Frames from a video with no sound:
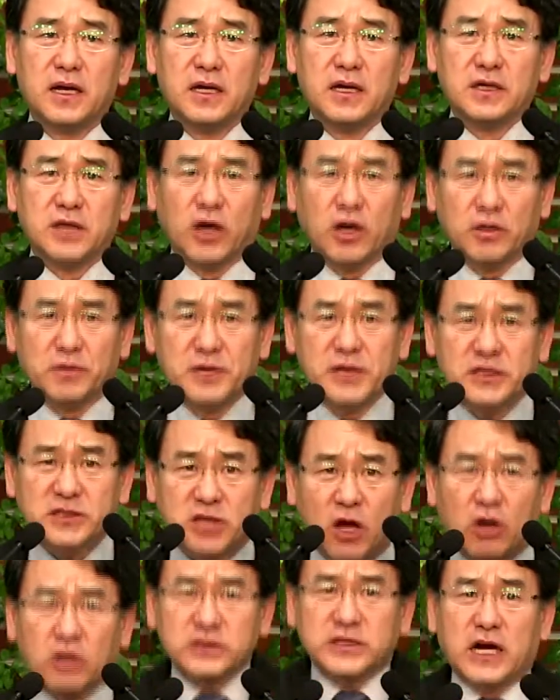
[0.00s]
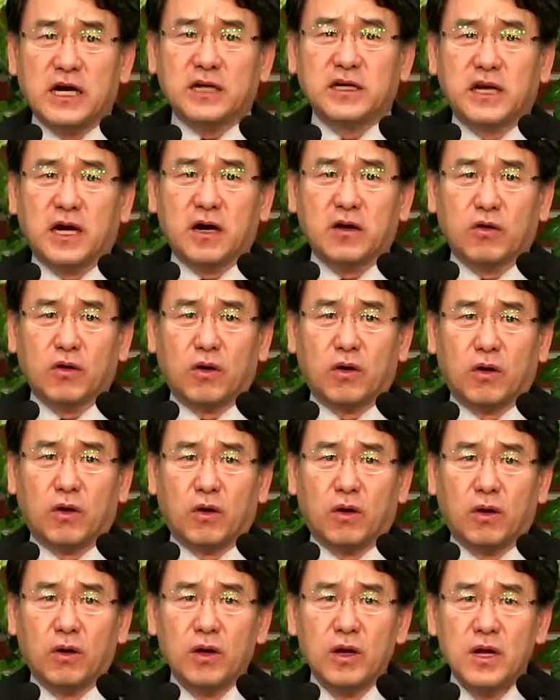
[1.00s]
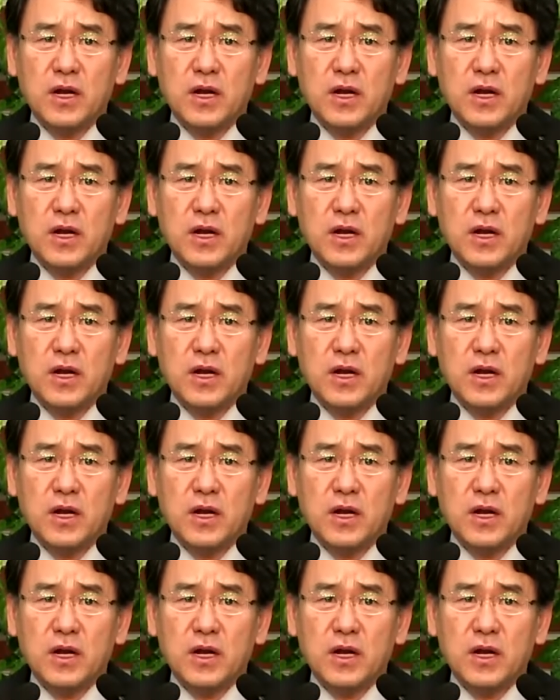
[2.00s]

여러분이 성장을 하고